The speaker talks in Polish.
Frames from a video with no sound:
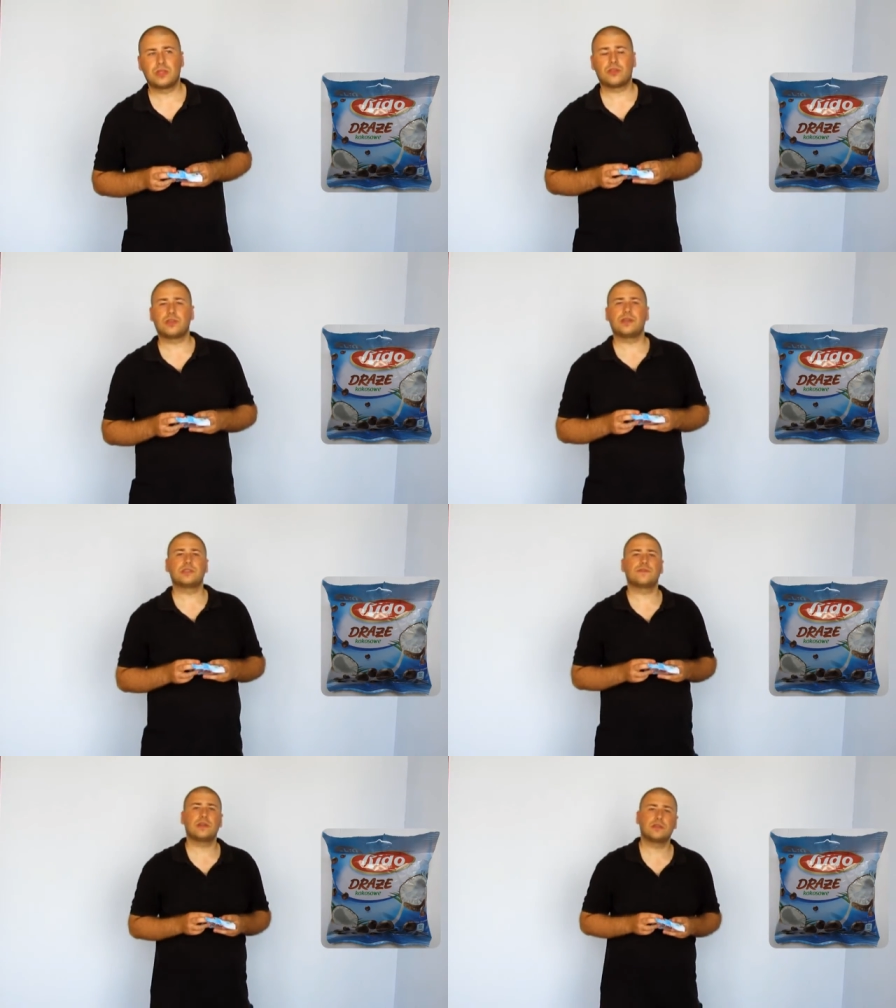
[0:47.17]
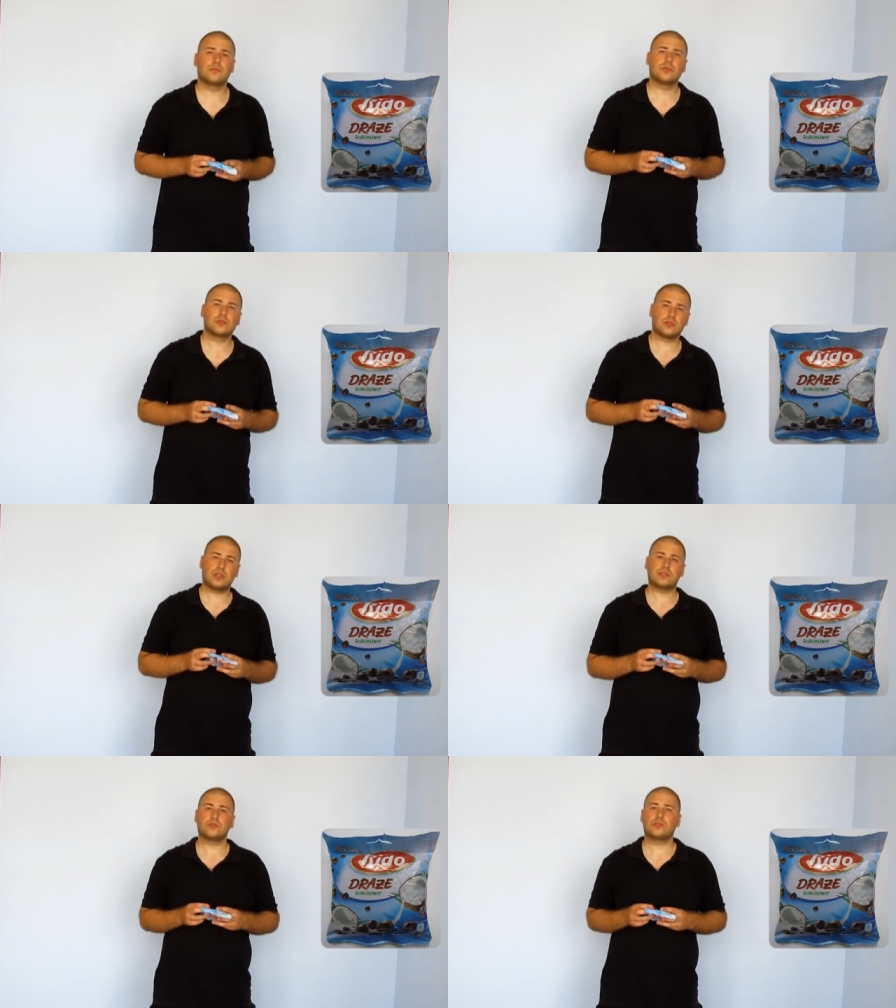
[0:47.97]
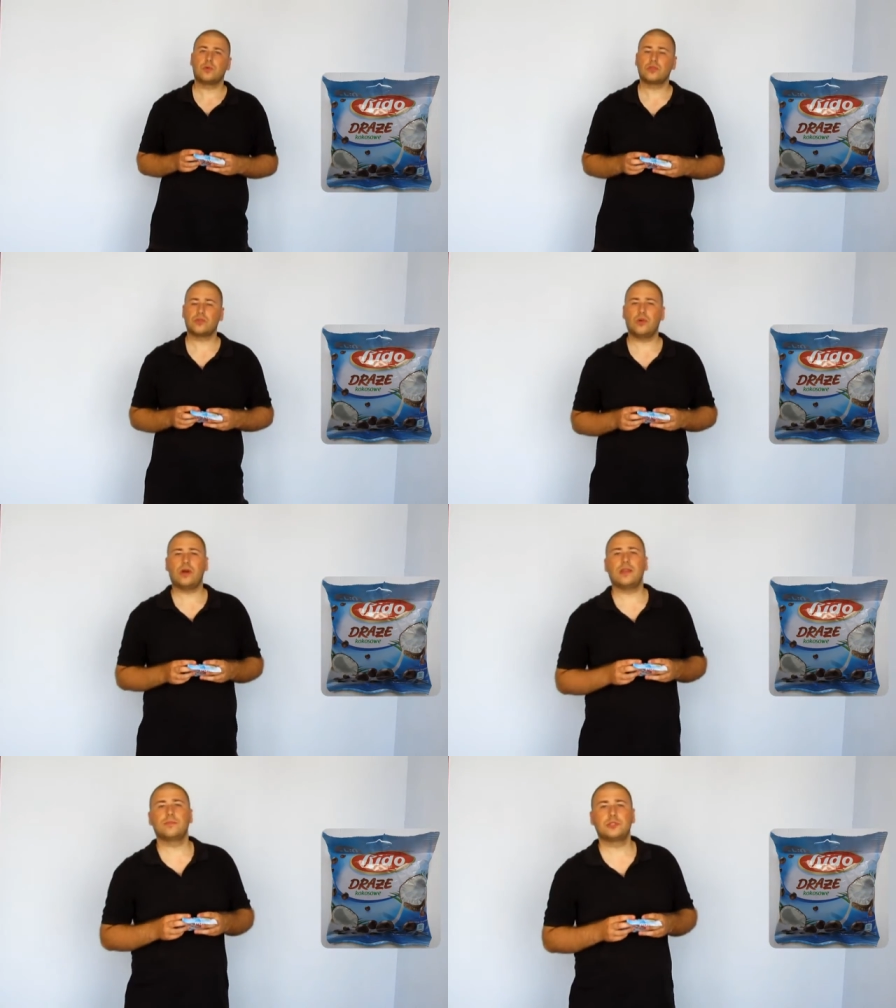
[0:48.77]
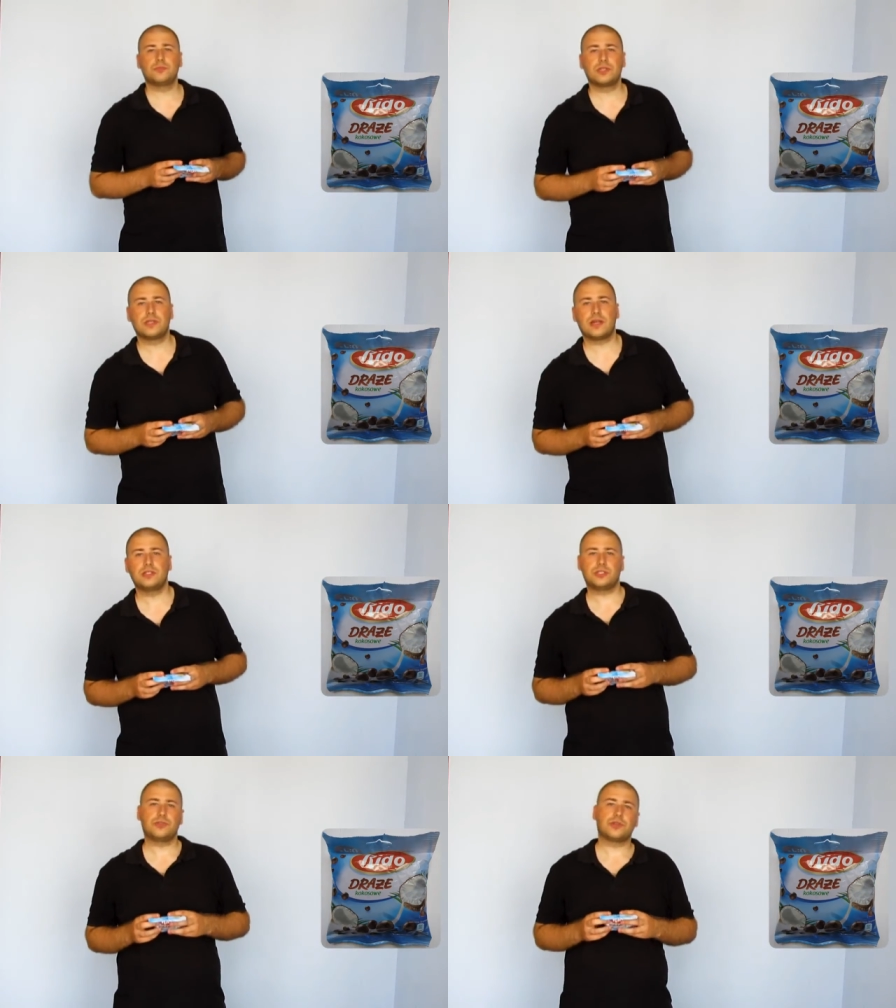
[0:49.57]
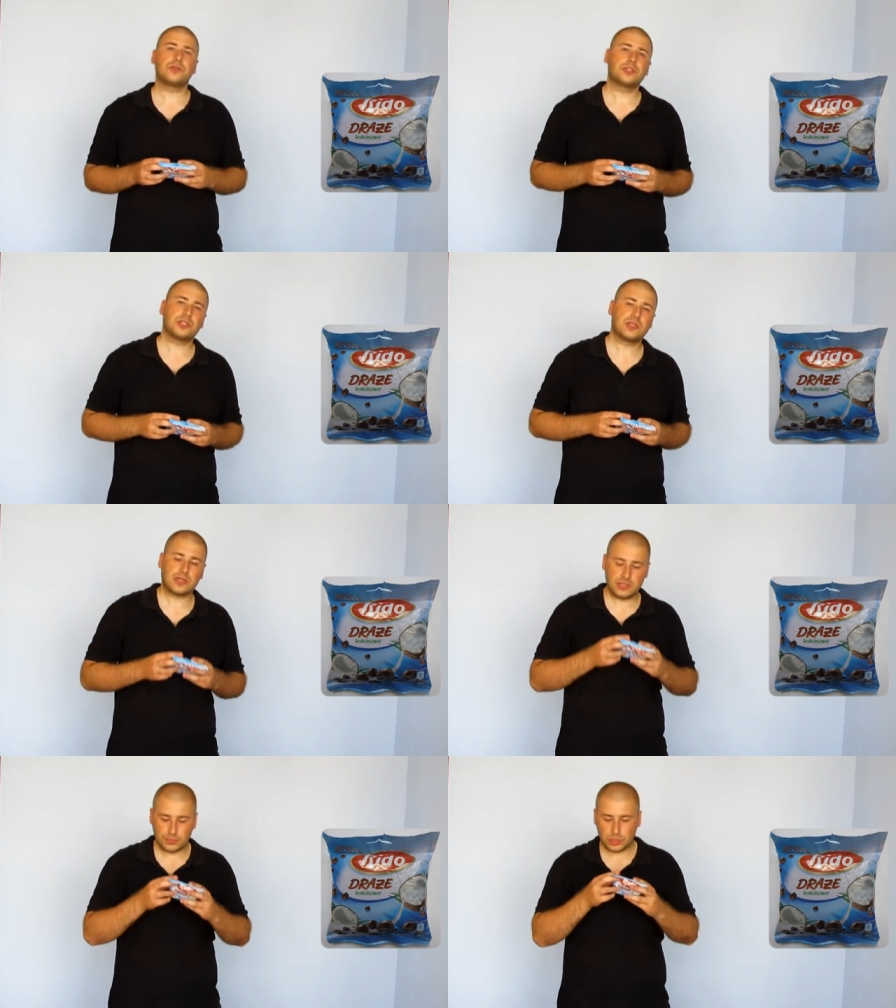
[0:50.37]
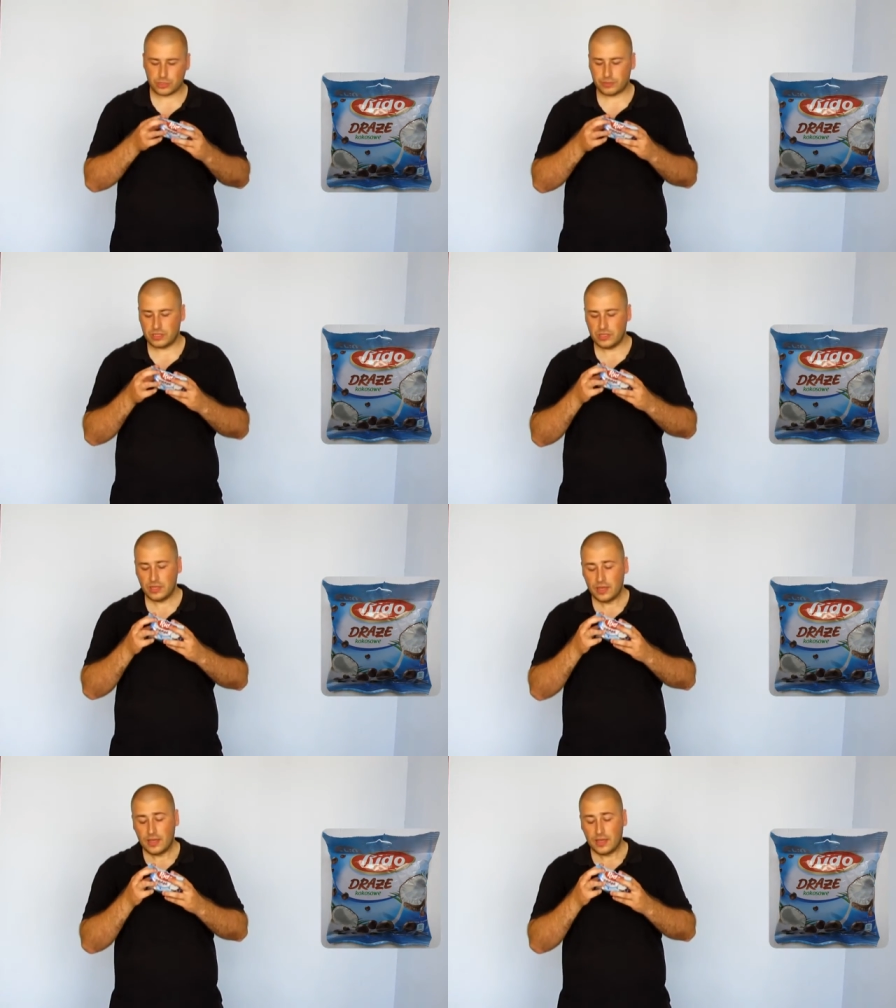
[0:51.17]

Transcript: To nie jest fajne, bo jest od razu słodko, ale byśmy generalnie się do tego jeszcze tak nie przyczepili.